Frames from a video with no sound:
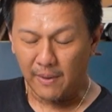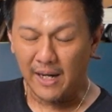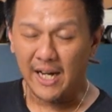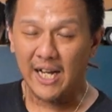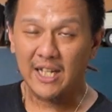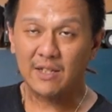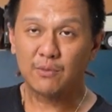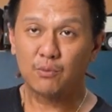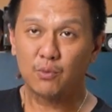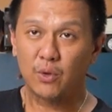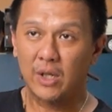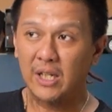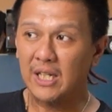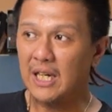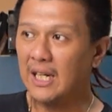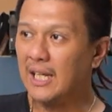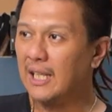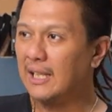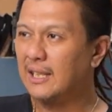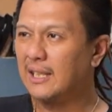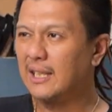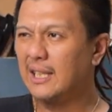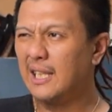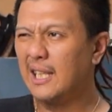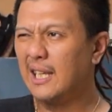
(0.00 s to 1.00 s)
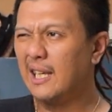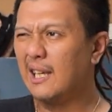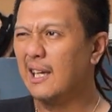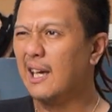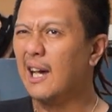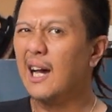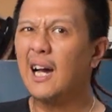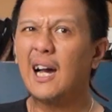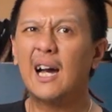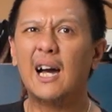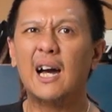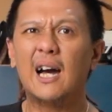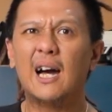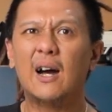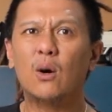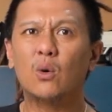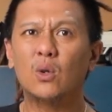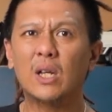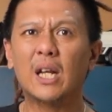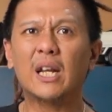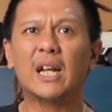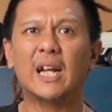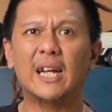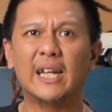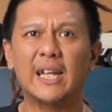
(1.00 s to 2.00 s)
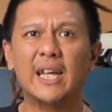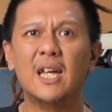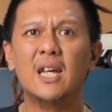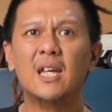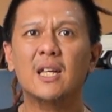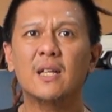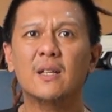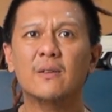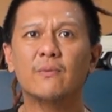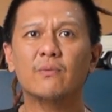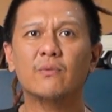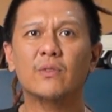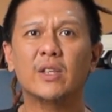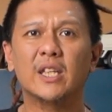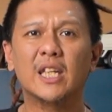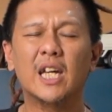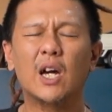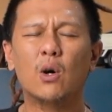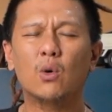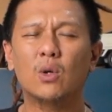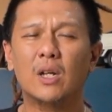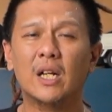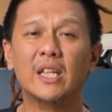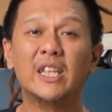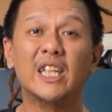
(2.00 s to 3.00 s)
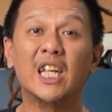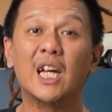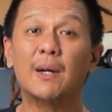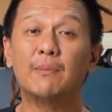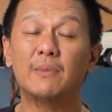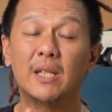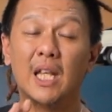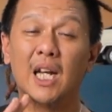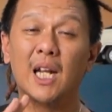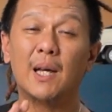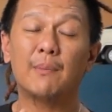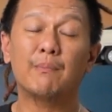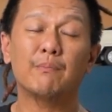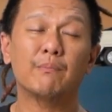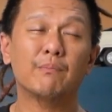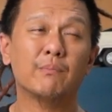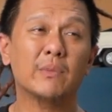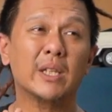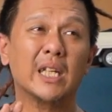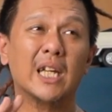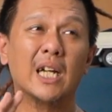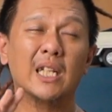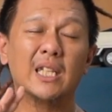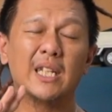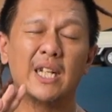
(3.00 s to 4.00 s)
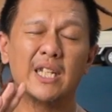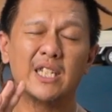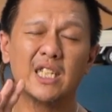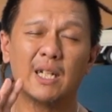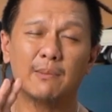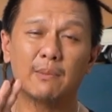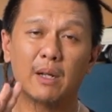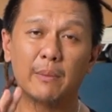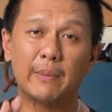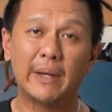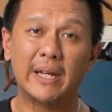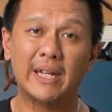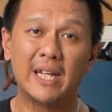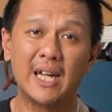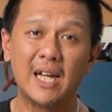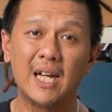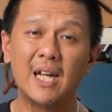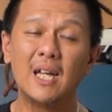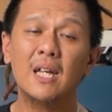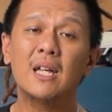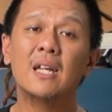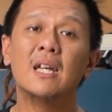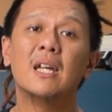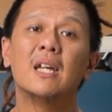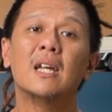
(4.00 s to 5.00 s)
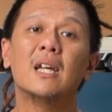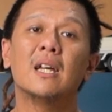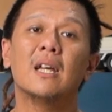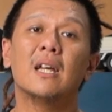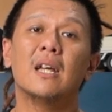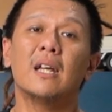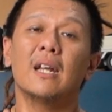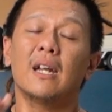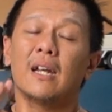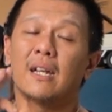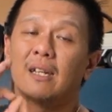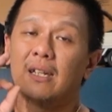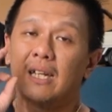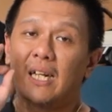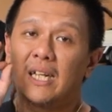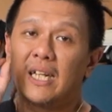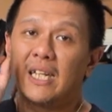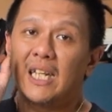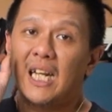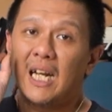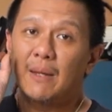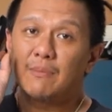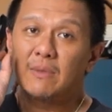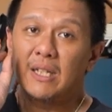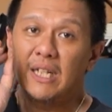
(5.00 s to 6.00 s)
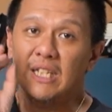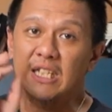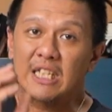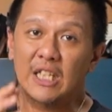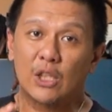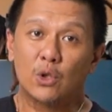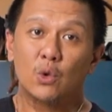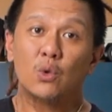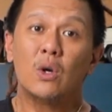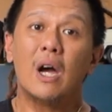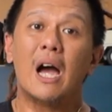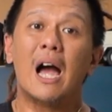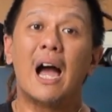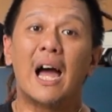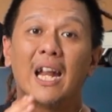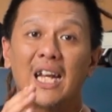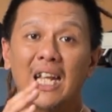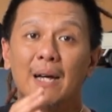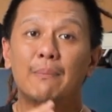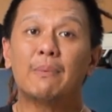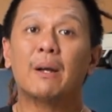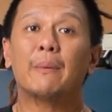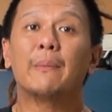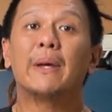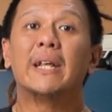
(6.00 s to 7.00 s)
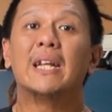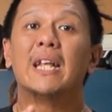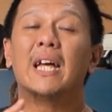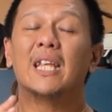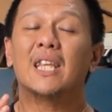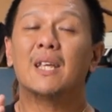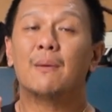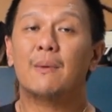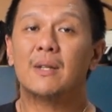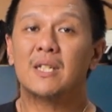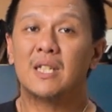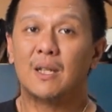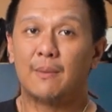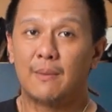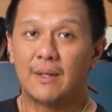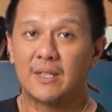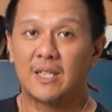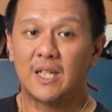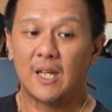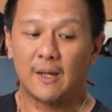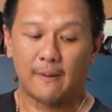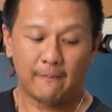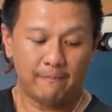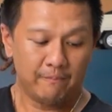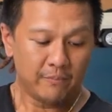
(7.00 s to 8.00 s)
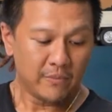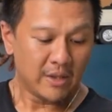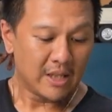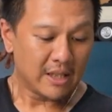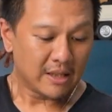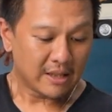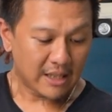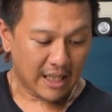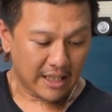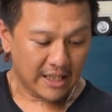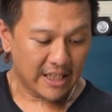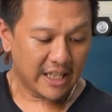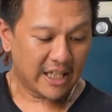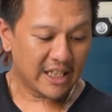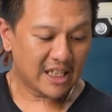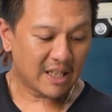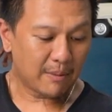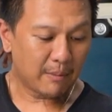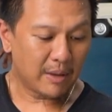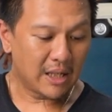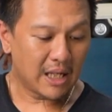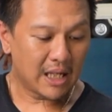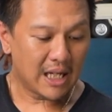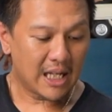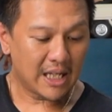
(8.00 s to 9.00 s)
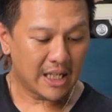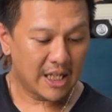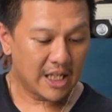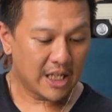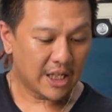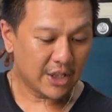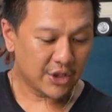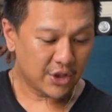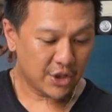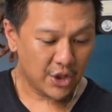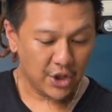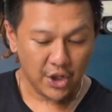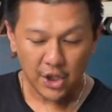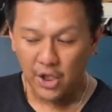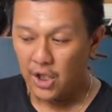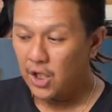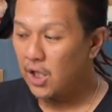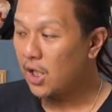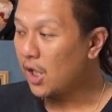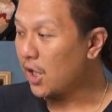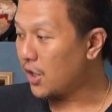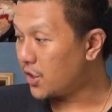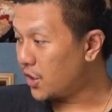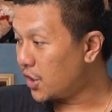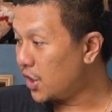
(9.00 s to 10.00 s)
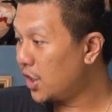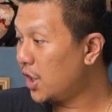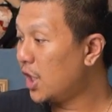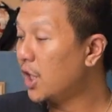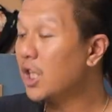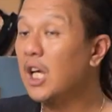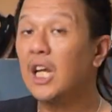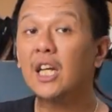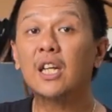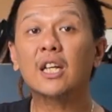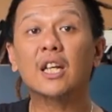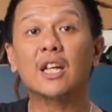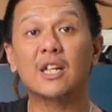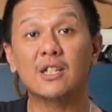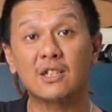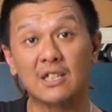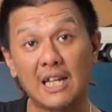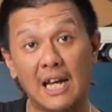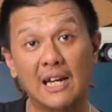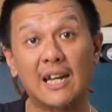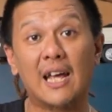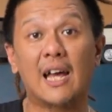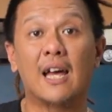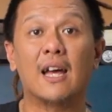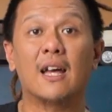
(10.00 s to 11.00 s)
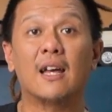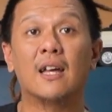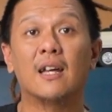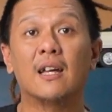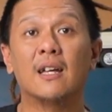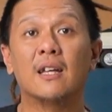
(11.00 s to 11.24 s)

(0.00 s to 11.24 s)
bahas mungkin ada tiga ular kali ya tiga ular tiga dalam tiga jenis yang berbeda dan di dalam jenis itu ada perbedaannya masing-masing. Nanti kita bedah lagi ke sini, ke sini dan ke sana.